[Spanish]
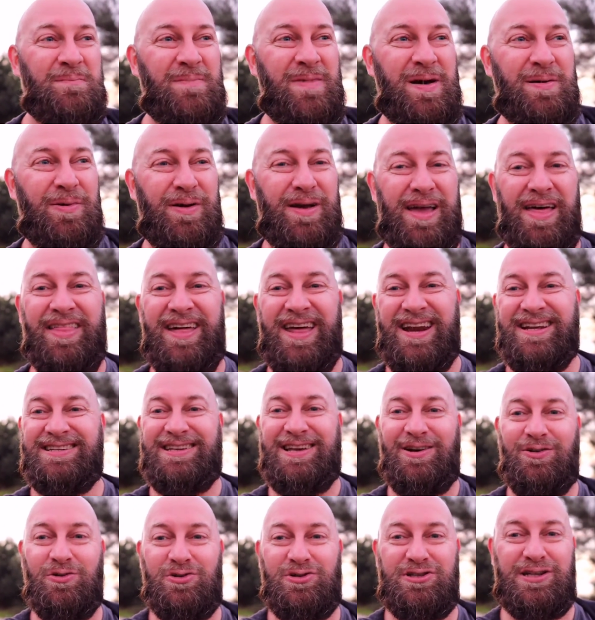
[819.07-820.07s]
Me voy a dar
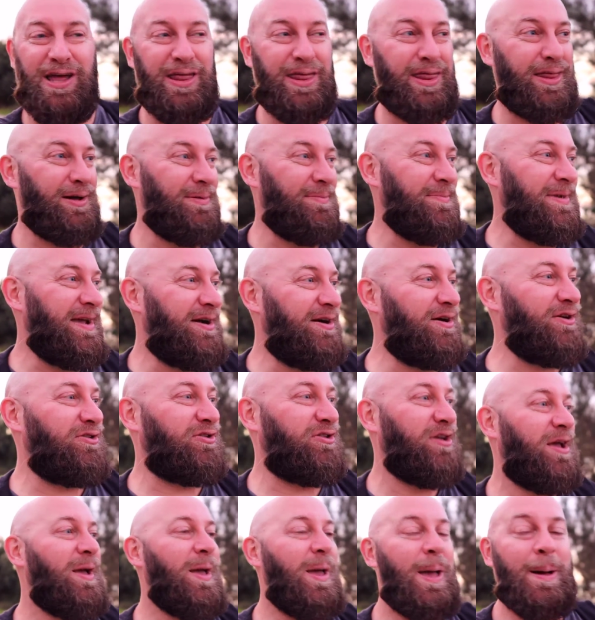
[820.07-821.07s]
ese gustazo,
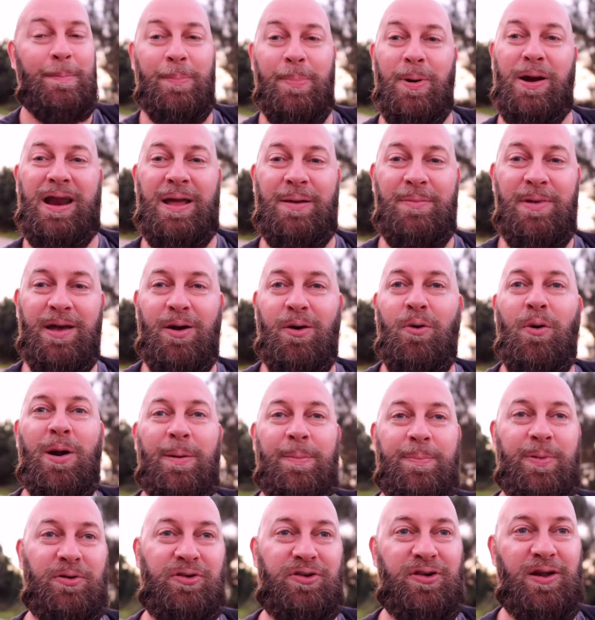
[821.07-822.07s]
amigos, porque mi
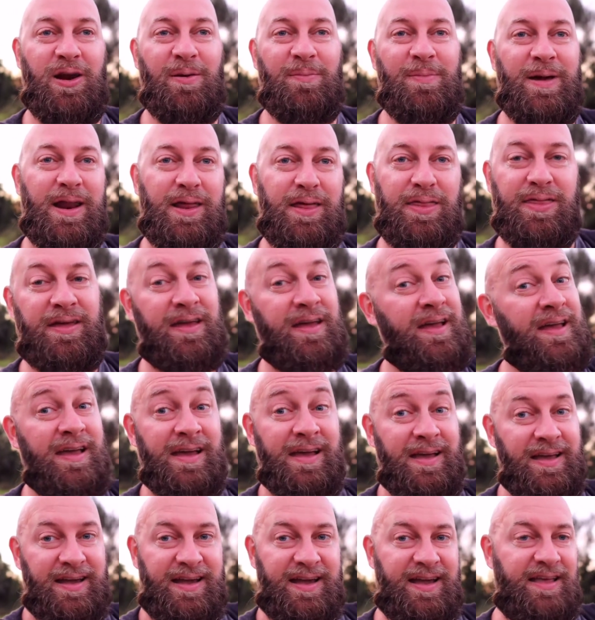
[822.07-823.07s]
cuerpo se lo merece,
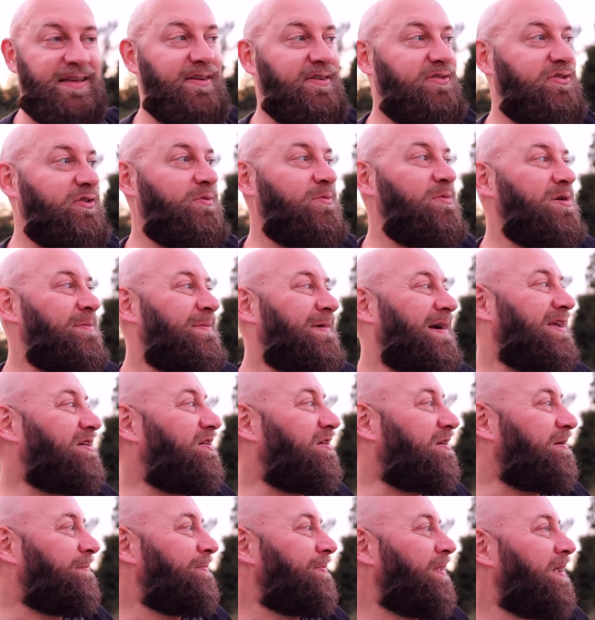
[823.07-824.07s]
que ya estoy muy
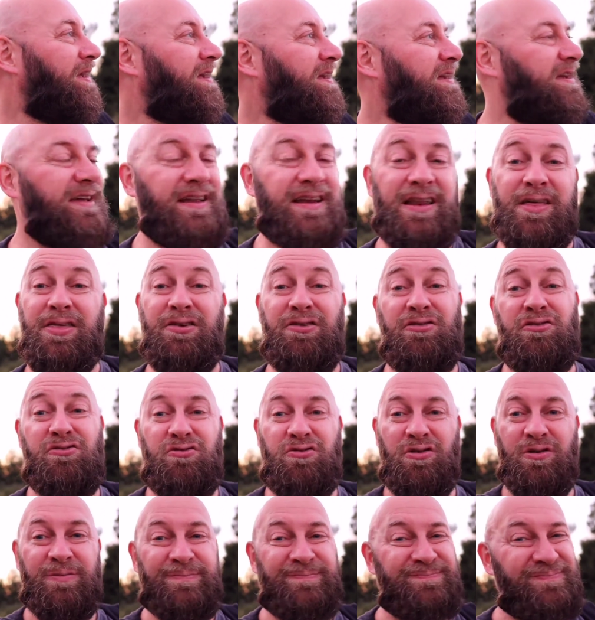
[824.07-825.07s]
mayor y
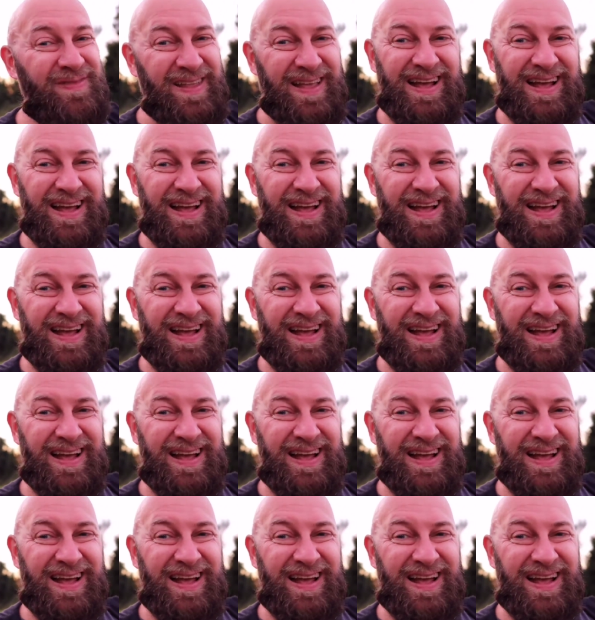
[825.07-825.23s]
necesito